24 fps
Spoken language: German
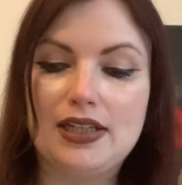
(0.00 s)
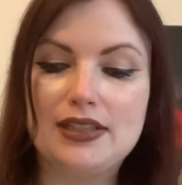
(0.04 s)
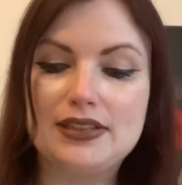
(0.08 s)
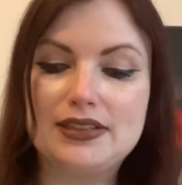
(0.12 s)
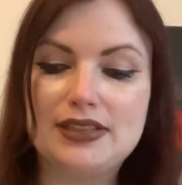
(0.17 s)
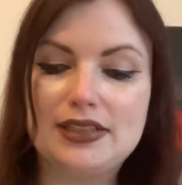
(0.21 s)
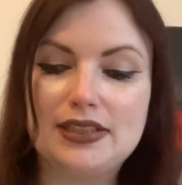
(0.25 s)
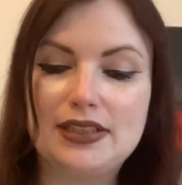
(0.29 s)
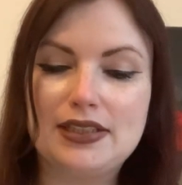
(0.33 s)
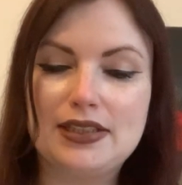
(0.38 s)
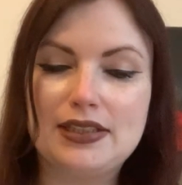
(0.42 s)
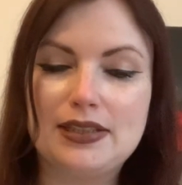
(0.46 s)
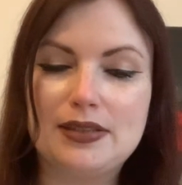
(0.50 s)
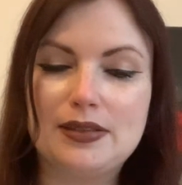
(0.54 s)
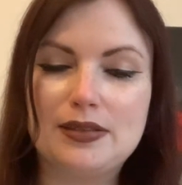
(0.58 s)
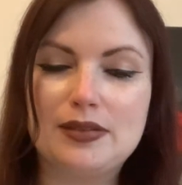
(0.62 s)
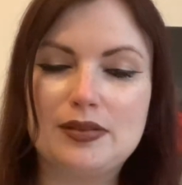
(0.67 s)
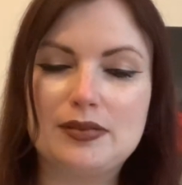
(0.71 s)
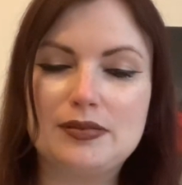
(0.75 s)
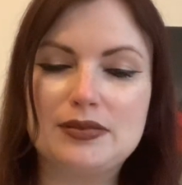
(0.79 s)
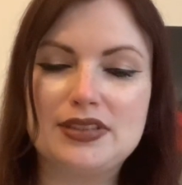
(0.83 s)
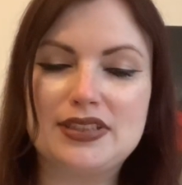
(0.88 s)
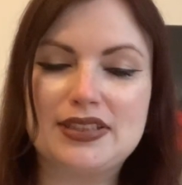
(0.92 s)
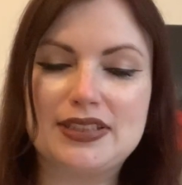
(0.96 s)
die
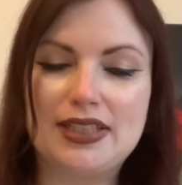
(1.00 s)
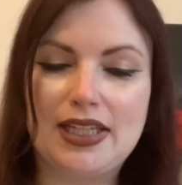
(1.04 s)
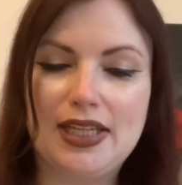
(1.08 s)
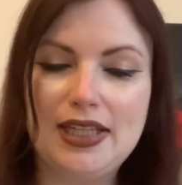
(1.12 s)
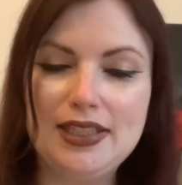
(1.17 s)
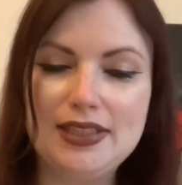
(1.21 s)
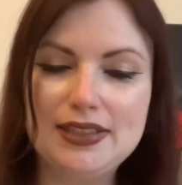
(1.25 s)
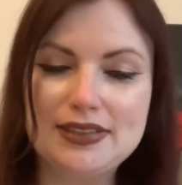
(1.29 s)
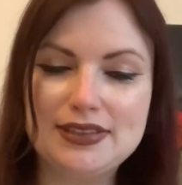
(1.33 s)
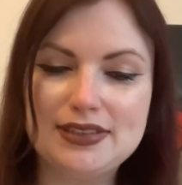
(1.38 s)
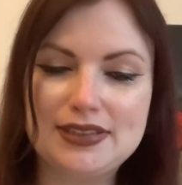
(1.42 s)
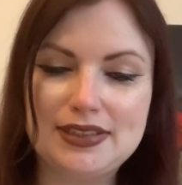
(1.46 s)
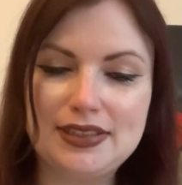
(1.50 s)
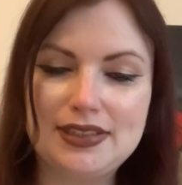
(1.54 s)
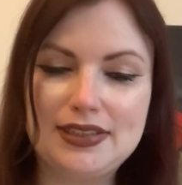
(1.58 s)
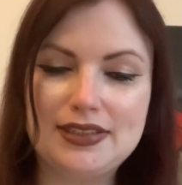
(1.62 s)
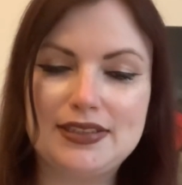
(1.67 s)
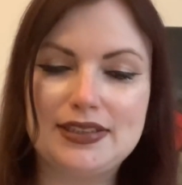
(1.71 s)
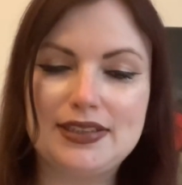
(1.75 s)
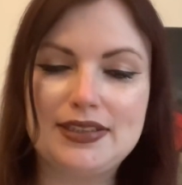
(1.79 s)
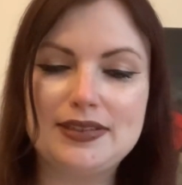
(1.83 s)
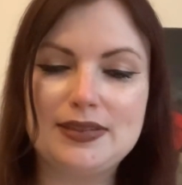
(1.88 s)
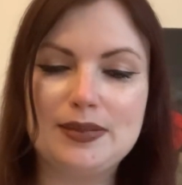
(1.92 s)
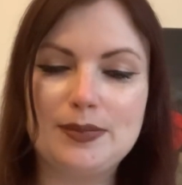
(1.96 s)
sehnen sich
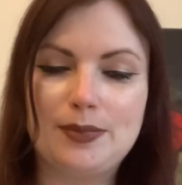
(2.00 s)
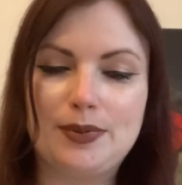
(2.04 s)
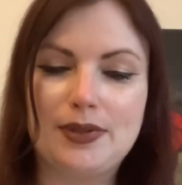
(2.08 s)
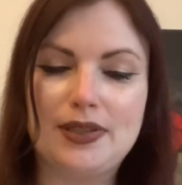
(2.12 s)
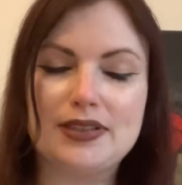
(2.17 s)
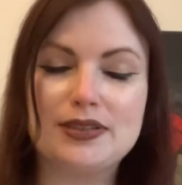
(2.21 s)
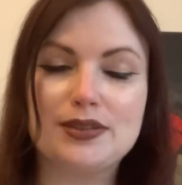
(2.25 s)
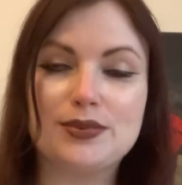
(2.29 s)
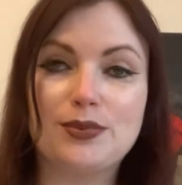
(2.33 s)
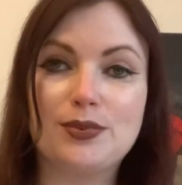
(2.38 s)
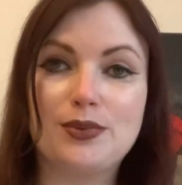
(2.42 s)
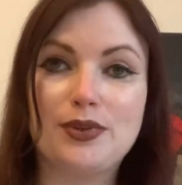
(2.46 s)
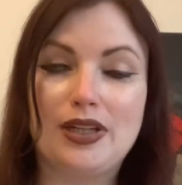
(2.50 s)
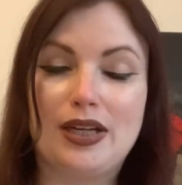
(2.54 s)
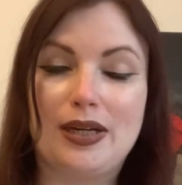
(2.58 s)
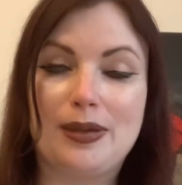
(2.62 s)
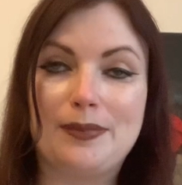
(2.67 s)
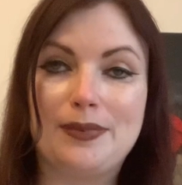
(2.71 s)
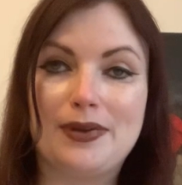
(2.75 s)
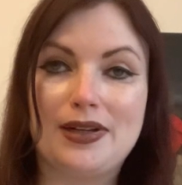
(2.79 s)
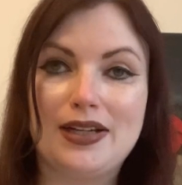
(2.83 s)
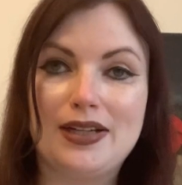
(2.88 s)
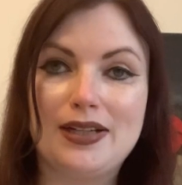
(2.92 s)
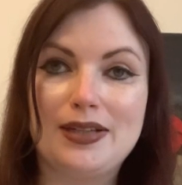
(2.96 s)
diese Person
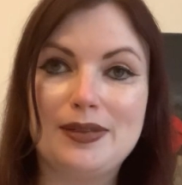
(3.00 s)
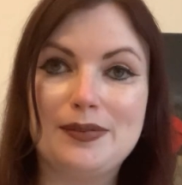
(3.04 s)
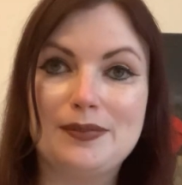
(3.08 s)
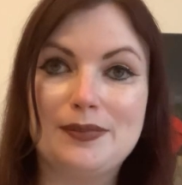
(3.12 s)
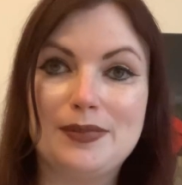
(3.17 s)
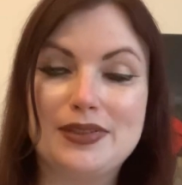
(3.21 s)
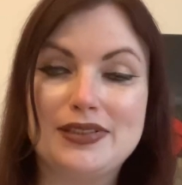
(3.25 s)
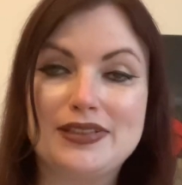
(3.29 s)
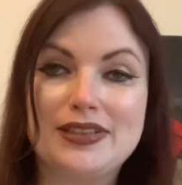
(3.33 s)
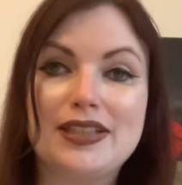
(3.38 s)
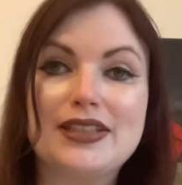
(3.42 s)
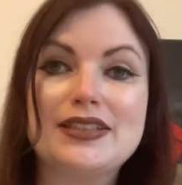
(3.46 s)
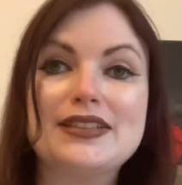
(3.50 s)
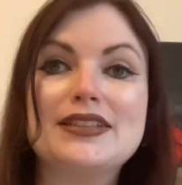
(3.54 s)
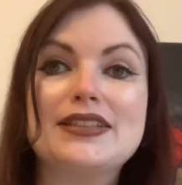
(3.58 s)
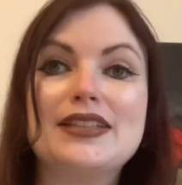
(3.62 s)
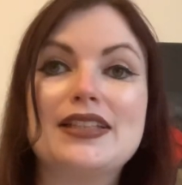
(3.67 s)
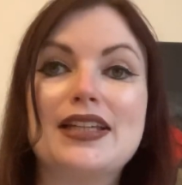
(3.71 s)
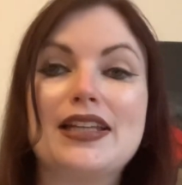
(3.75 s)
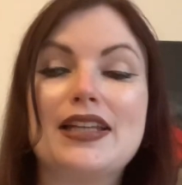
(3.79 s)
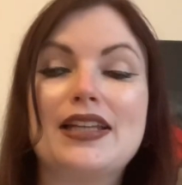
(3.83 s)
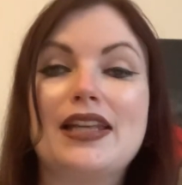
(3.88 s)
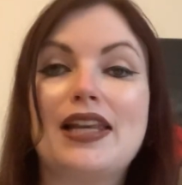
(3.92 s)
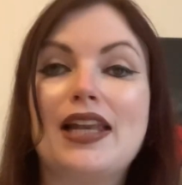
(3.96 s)
herbei, mit der sie
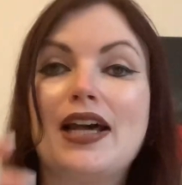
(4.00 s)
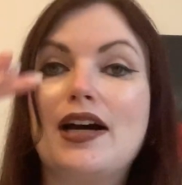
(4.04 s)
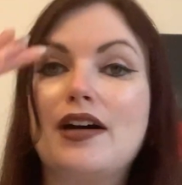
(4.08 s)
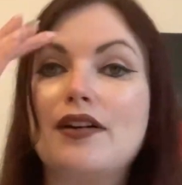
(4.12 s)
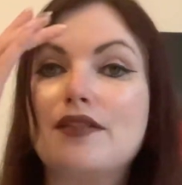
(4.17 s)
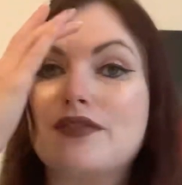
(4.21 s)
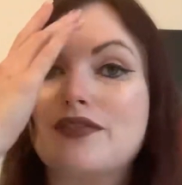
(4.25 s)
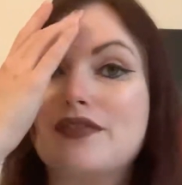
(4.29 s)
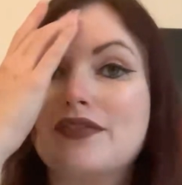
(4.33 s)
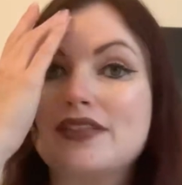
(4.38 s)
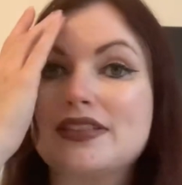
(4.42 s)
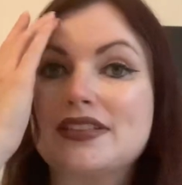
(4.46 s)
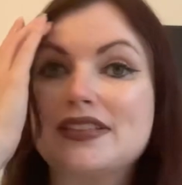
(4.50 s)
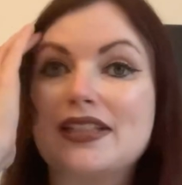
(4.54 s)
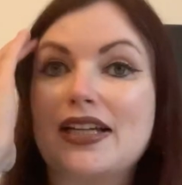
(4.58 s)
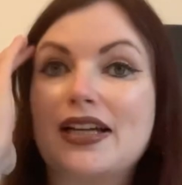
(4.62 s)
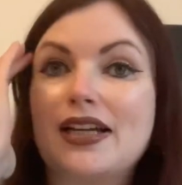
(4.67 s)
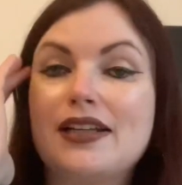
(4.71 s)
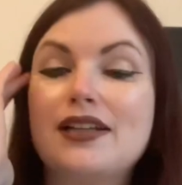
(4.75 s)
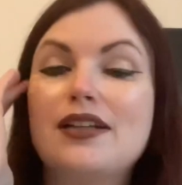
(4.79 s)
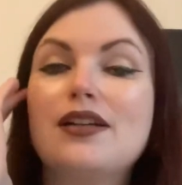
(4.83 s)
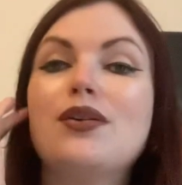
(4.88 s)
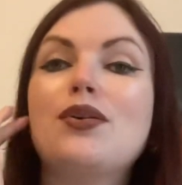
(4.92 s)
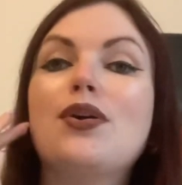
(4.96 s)
in Love
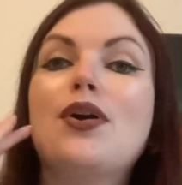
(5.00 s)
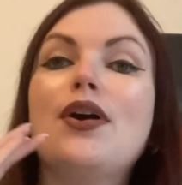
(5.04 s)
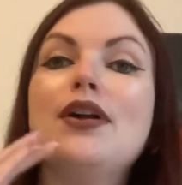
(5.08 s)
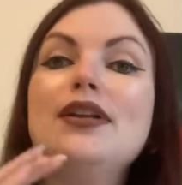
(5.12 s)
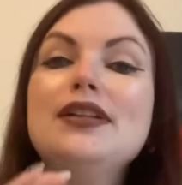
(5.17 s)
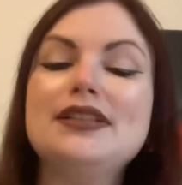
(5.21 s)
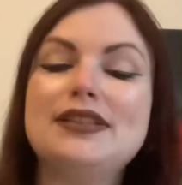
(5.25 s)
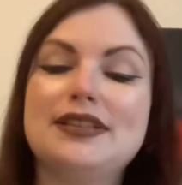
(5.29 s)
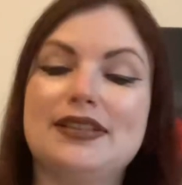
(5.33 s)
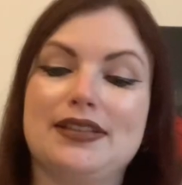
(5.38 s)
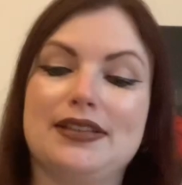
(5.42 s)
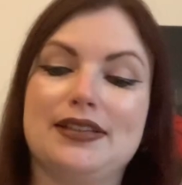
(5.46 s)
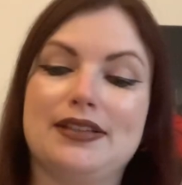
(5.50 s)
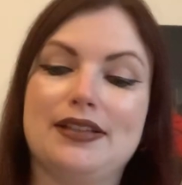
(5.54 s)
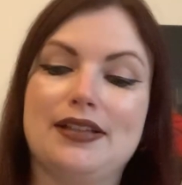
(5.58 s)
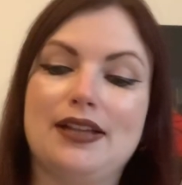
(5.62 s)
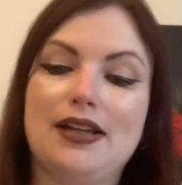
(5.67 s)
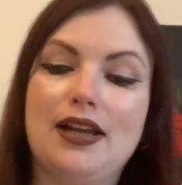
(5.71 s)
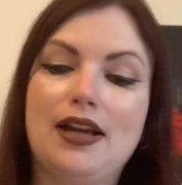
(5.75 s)
sein könnten.